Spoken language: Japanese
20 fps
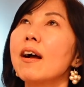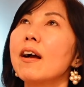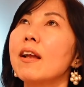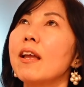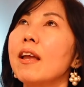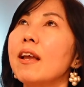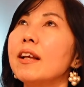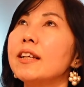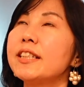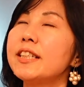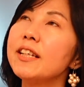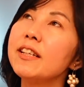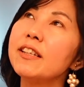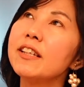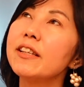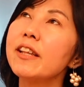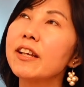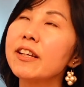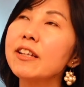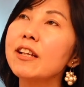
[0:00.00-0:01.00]
えー、心
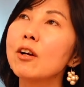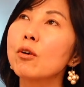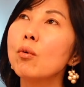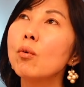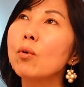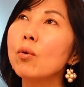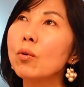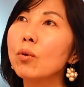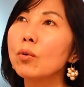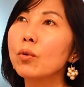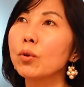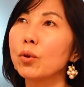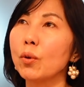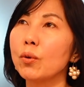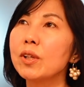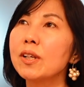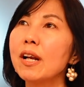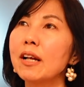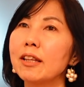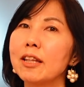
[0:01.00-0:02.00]
理的な心の距
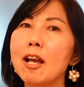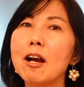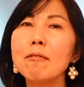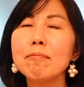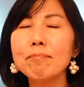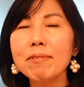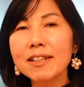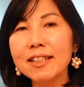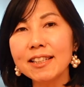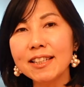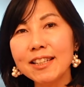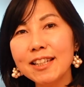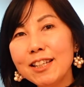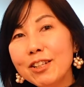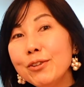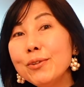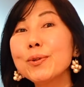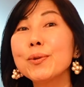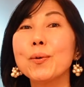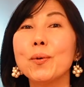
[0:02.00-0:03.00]
離感でやっぱりい
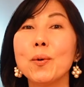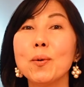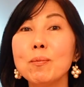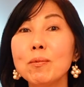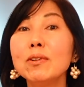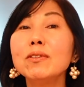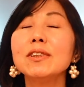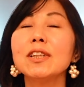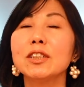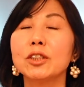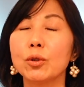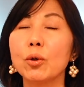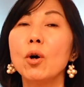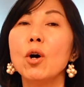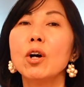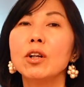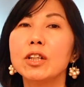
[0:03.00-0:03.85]
ると思うんですよ。